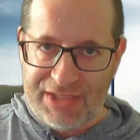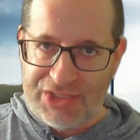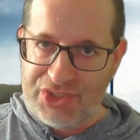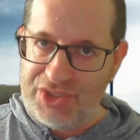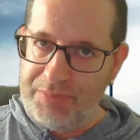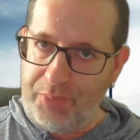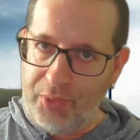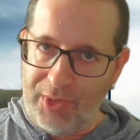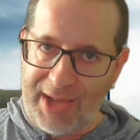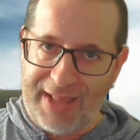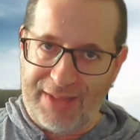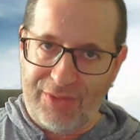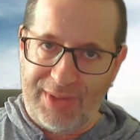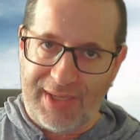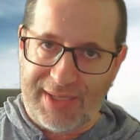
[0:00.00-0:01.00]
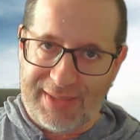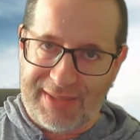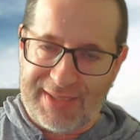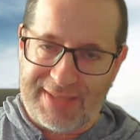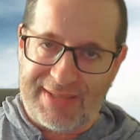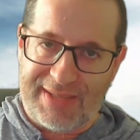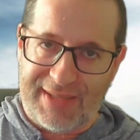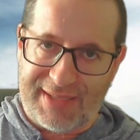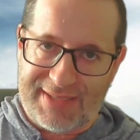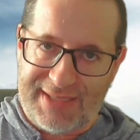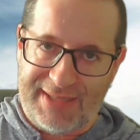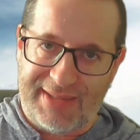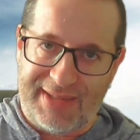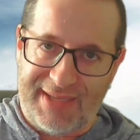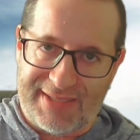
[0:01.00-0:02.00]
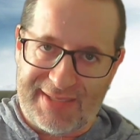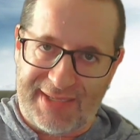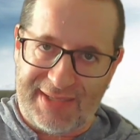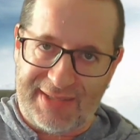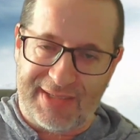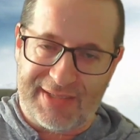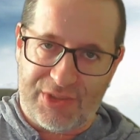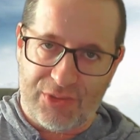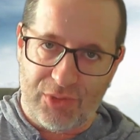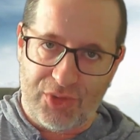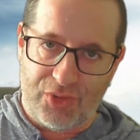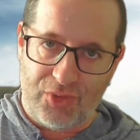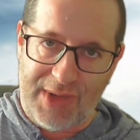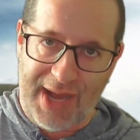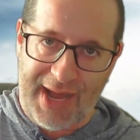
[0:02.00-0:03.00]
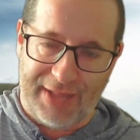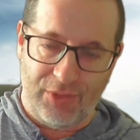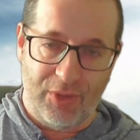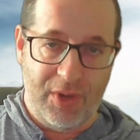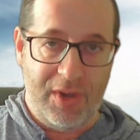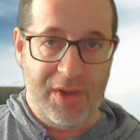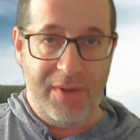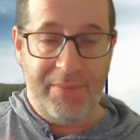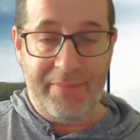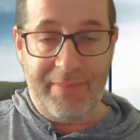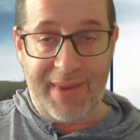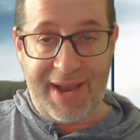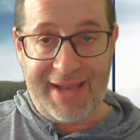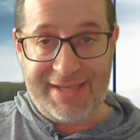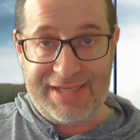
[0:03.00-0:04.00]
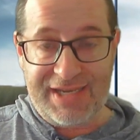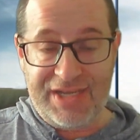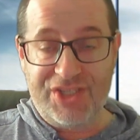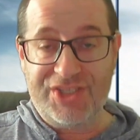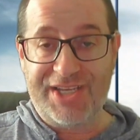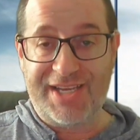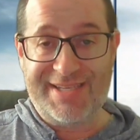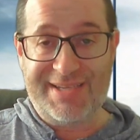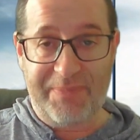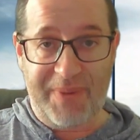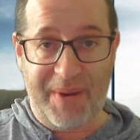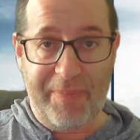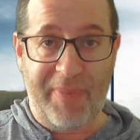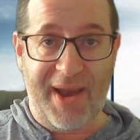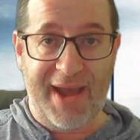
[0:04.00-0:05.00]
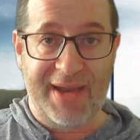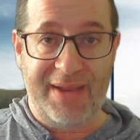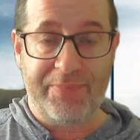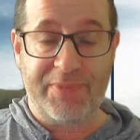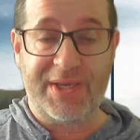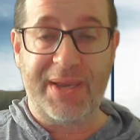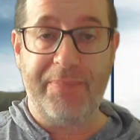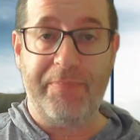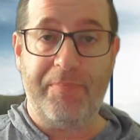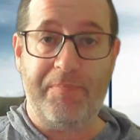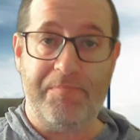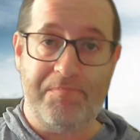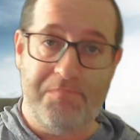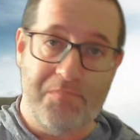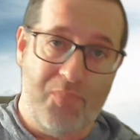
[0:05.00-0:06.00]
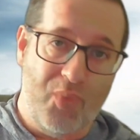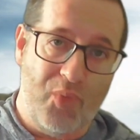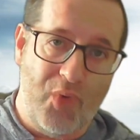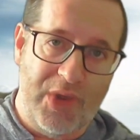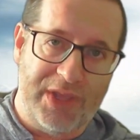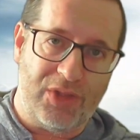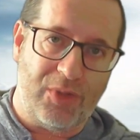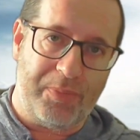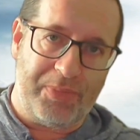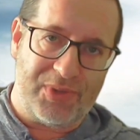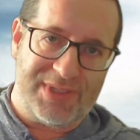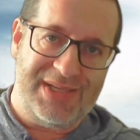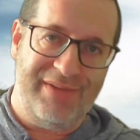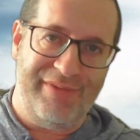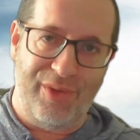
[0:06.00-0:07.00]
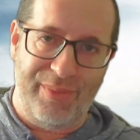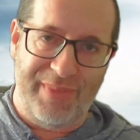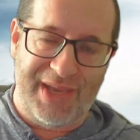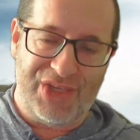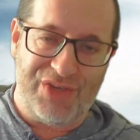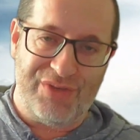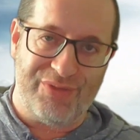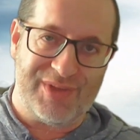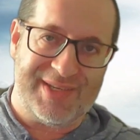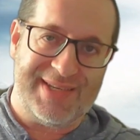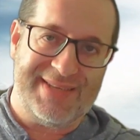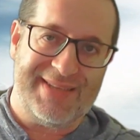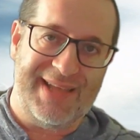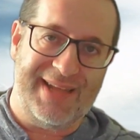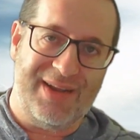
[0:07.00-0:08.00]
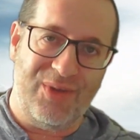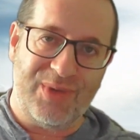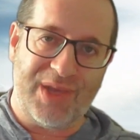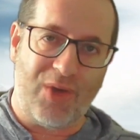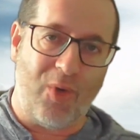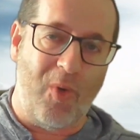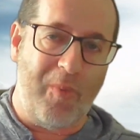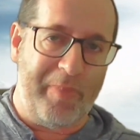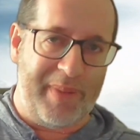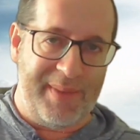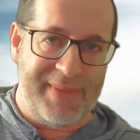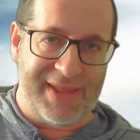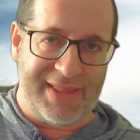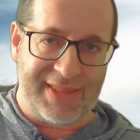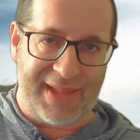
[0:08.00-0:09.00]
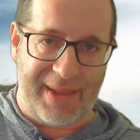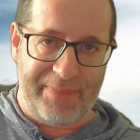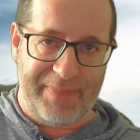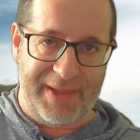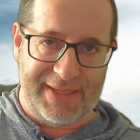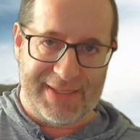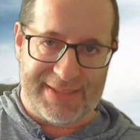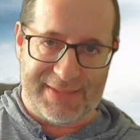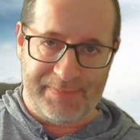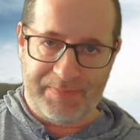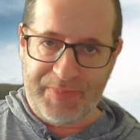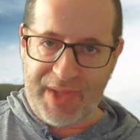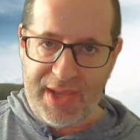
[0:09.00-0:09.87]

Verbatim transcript: estipulado na, na, na, sentença que transitou em julgado. Mas já se preparem, porque muito possivelmente vocês terão que complementar a perícia.